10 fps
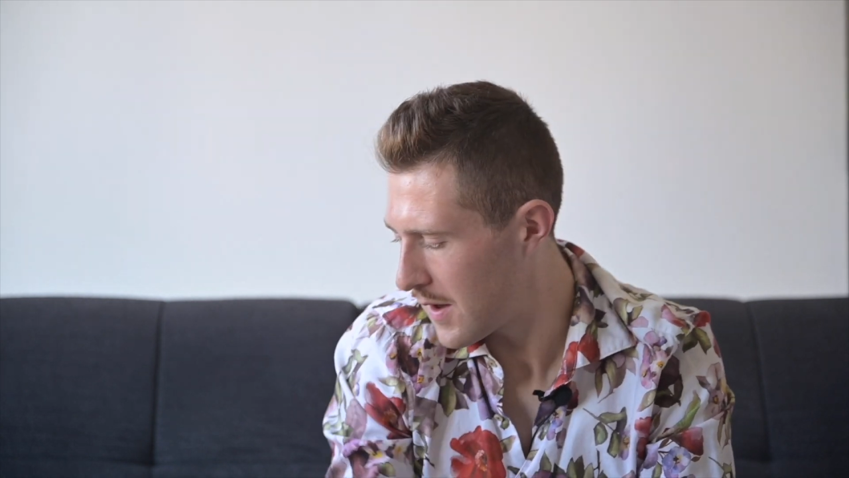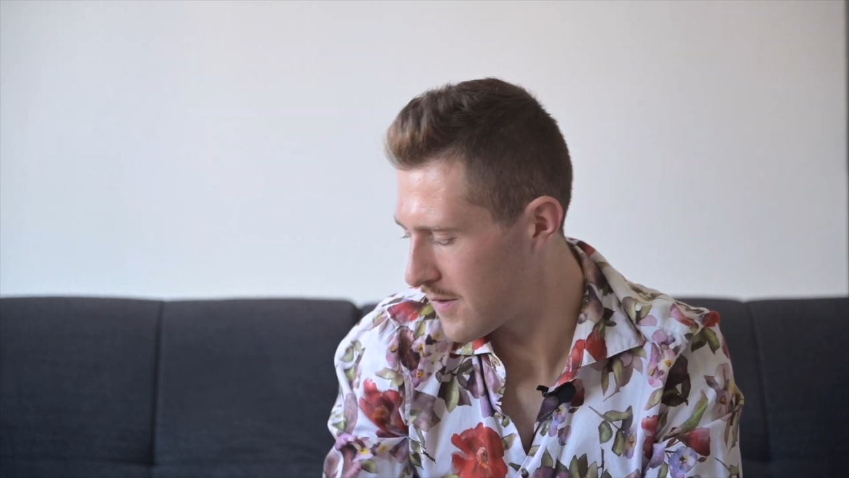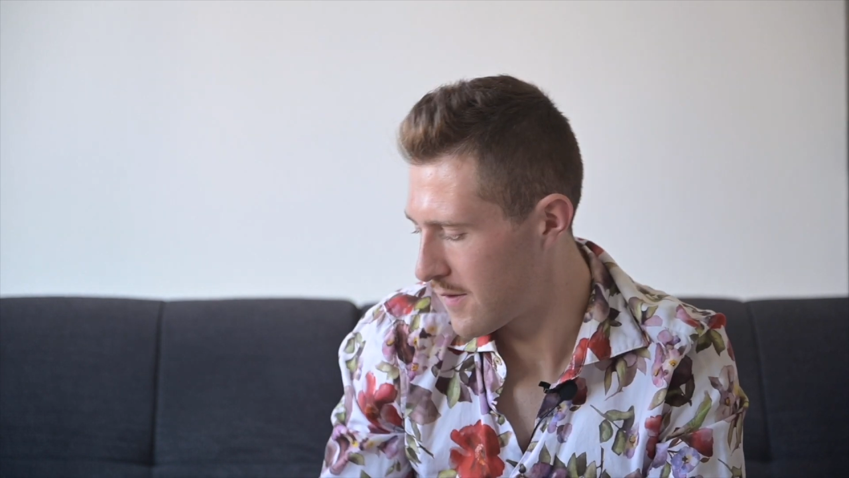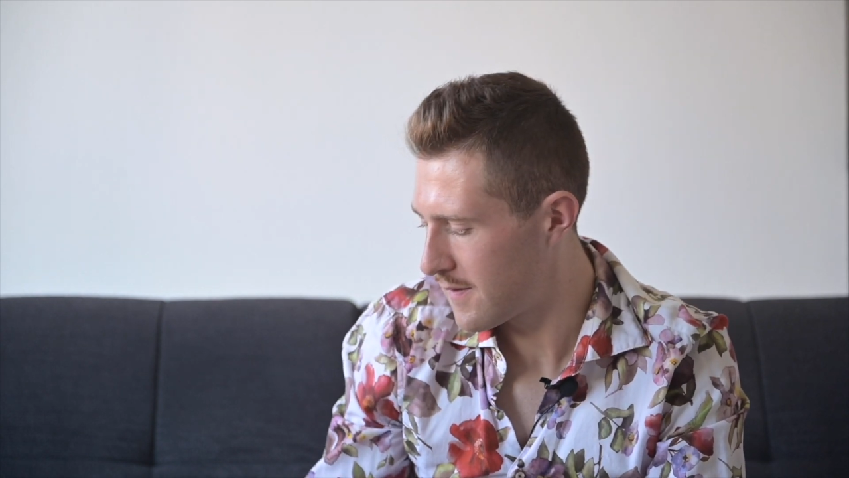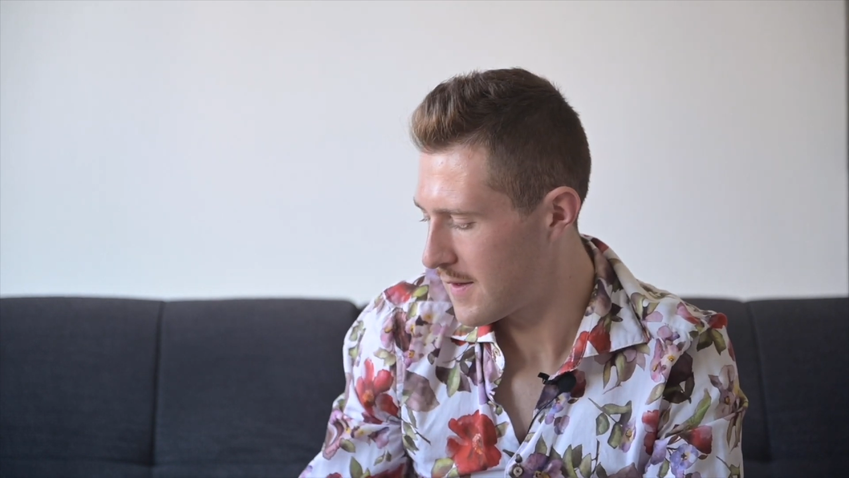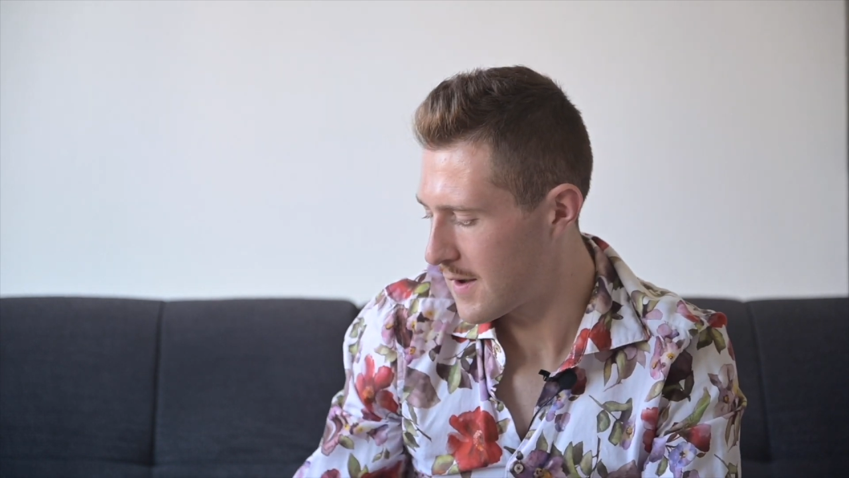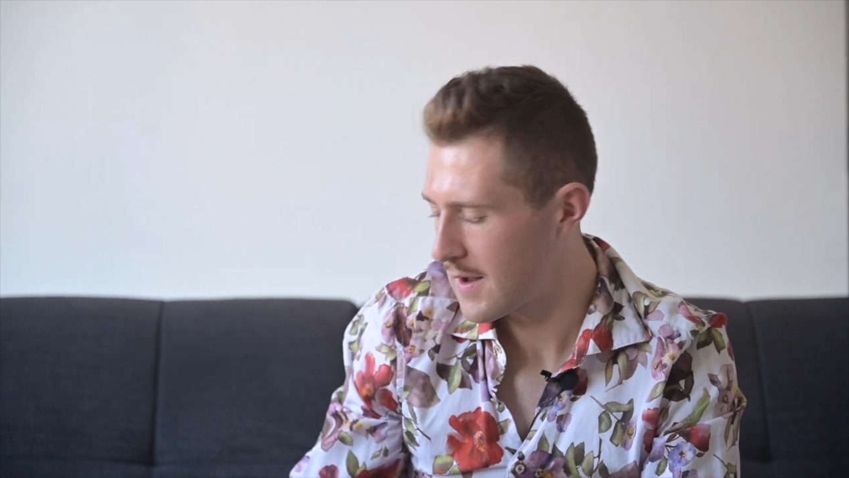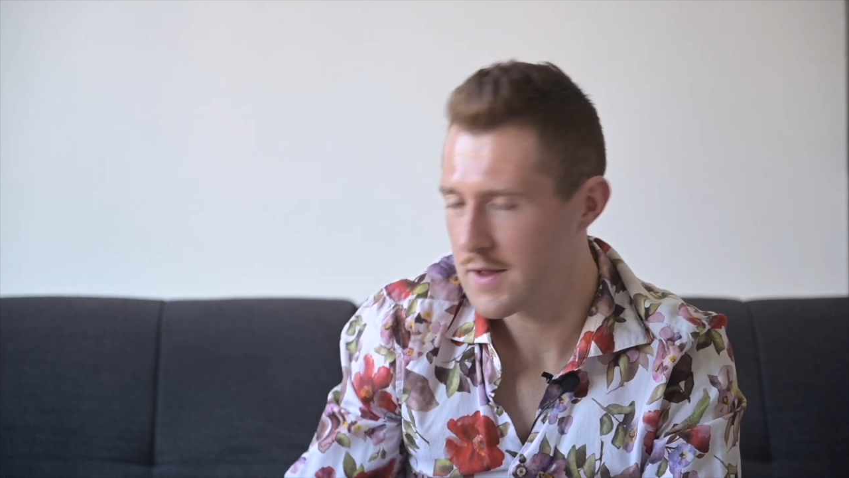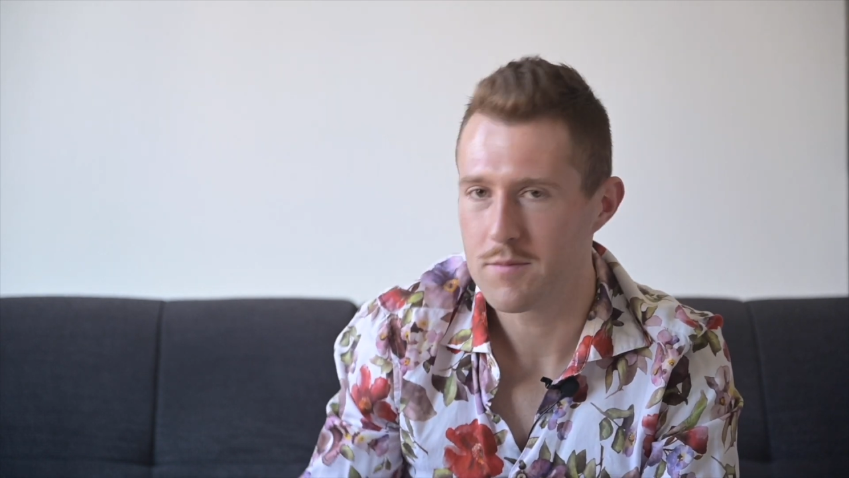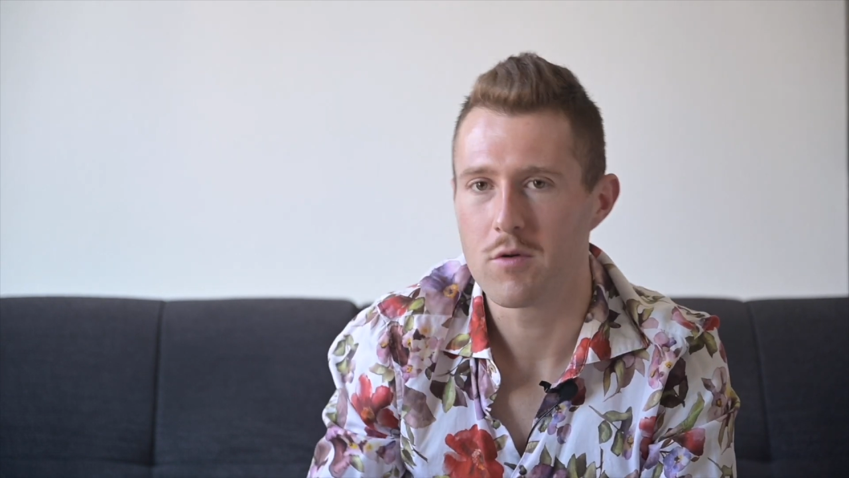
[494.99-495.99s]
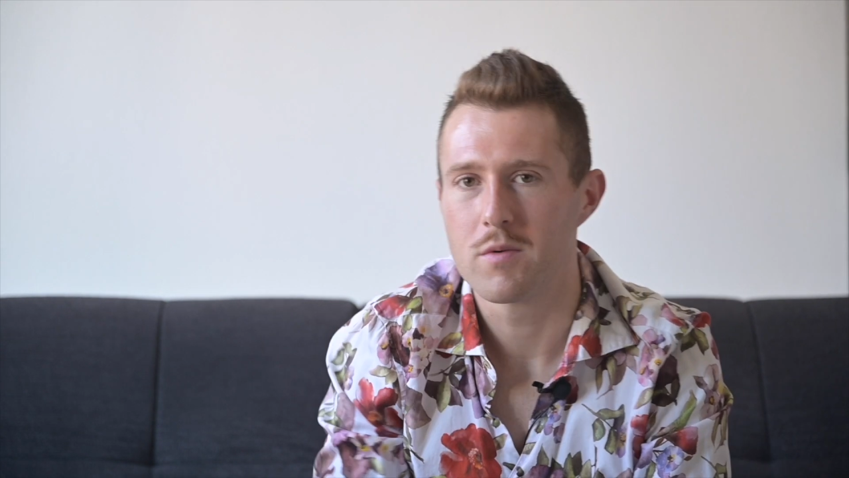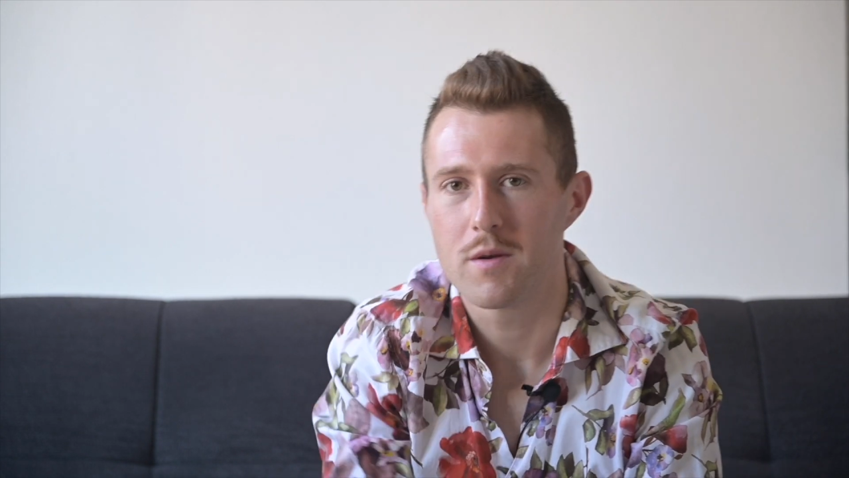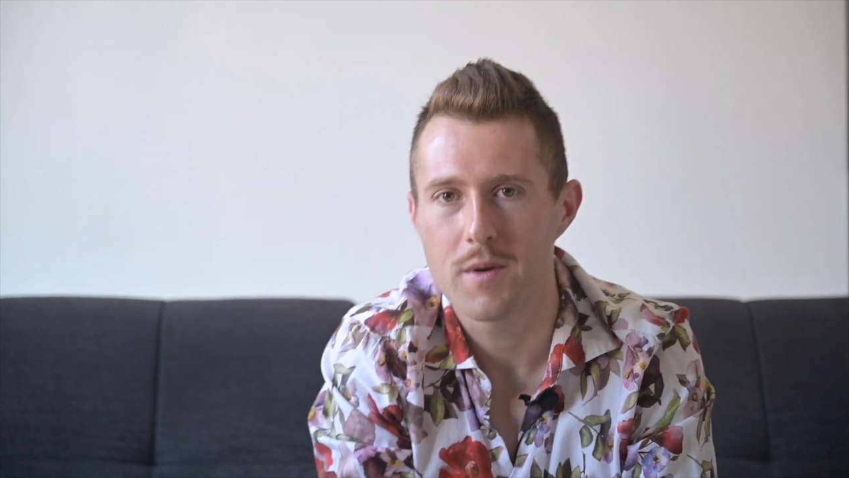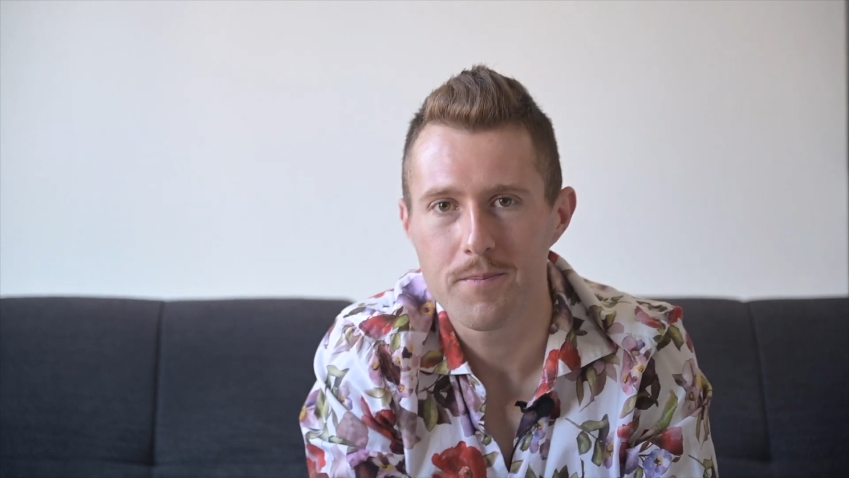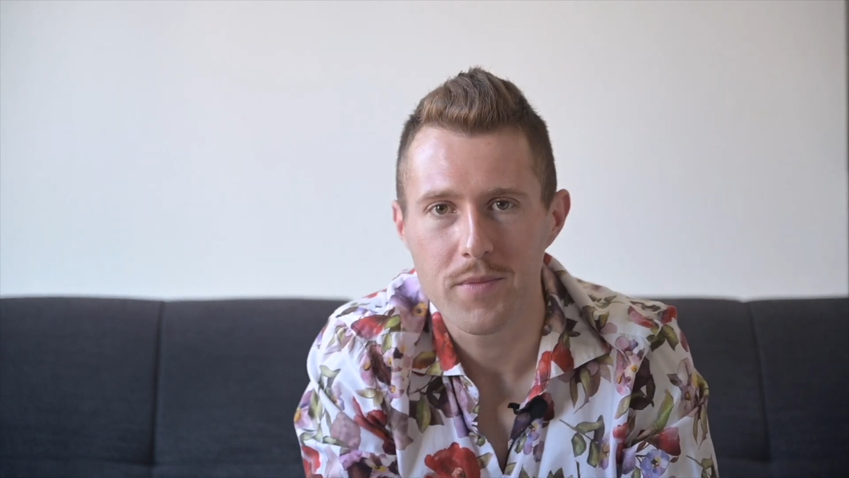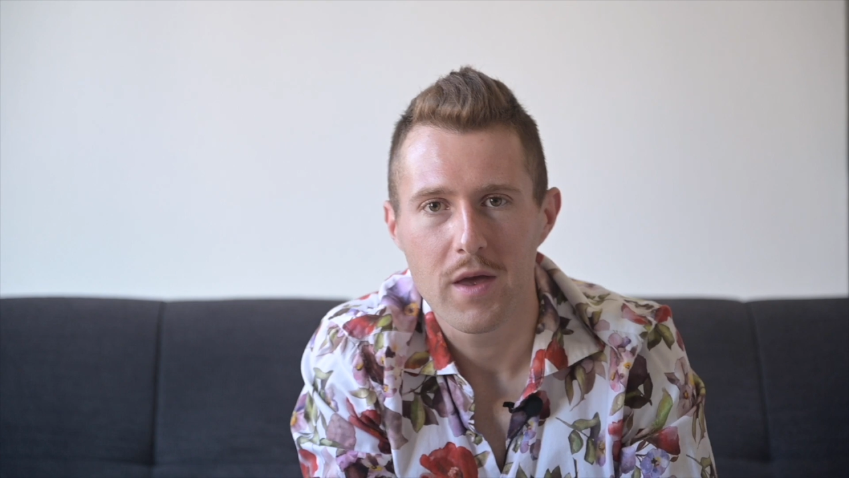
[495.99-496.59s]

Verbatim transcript: Also, ich sehe da gar keine Probleme,